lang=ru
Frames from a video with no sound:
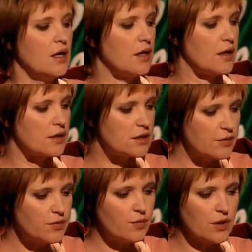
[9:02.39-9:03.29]
А,
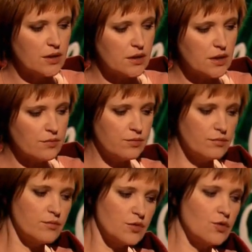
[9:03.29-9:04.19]
тем не менее, ты
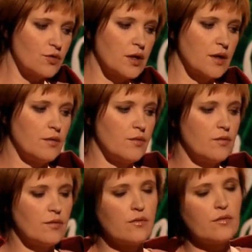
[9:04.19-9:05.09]
много
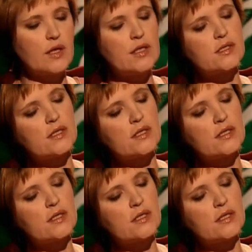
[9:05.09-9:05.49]
лет